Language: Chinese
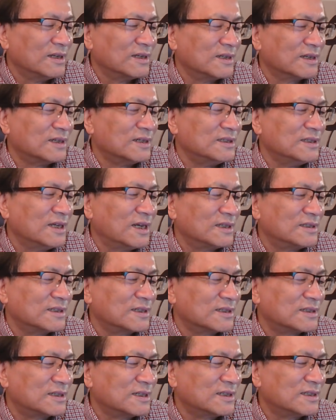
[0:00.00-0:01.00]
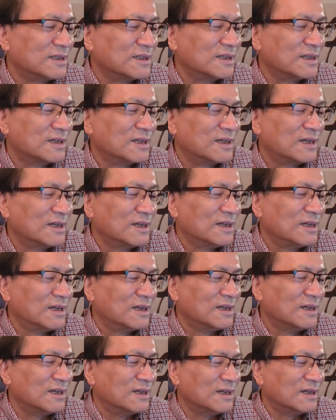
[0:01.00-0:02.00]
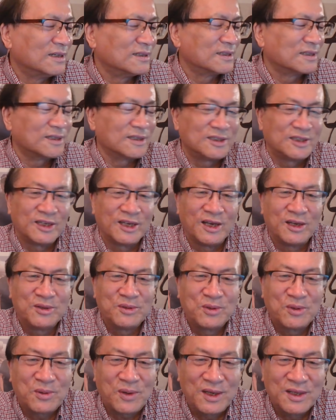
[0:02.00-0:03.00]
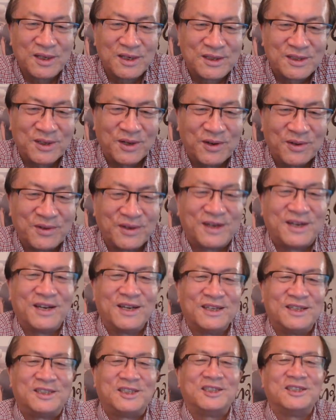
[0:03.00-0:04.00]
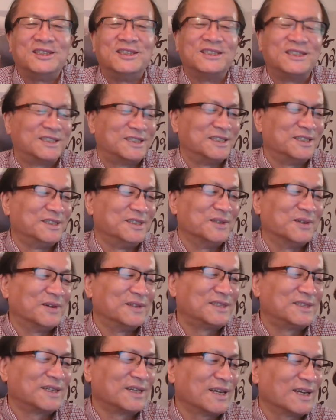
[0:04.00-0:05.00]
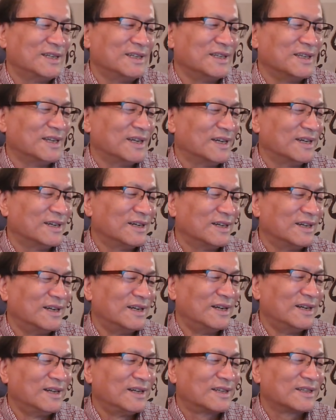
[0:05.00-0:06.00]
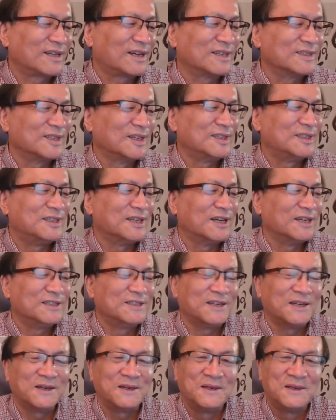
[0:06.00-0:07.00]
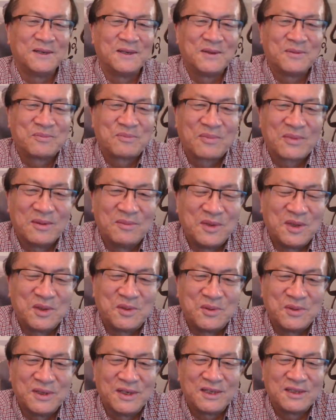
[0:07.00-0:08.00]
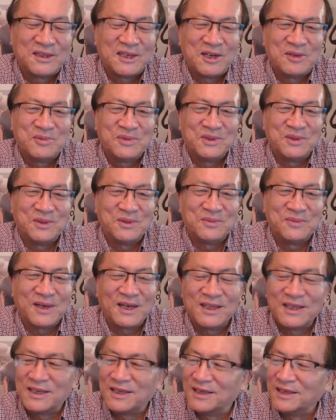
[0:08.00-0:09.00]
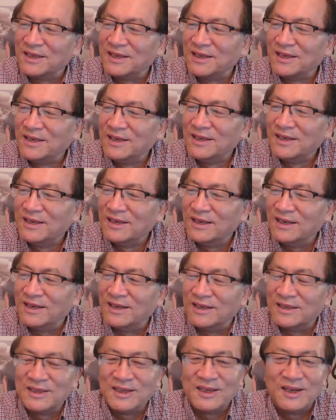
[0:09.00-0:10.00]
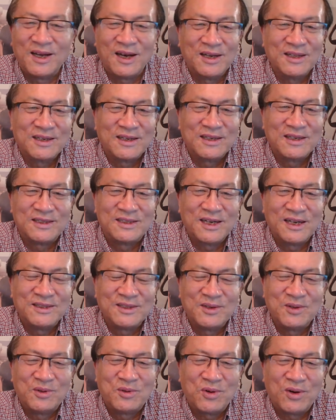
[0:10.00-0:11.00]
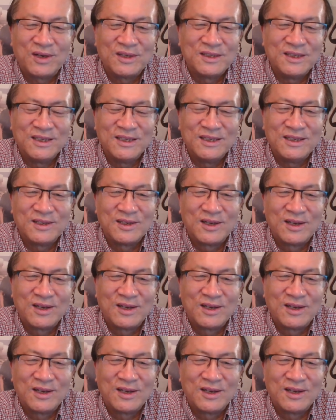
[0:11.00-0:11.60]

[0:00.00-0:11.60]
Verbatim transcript: 可见这个这是，呃，这个钱又花的少又可以起实效，这个很厉害啊！大家再想一想，美国前不久把那个呃伊朗那个战争狂人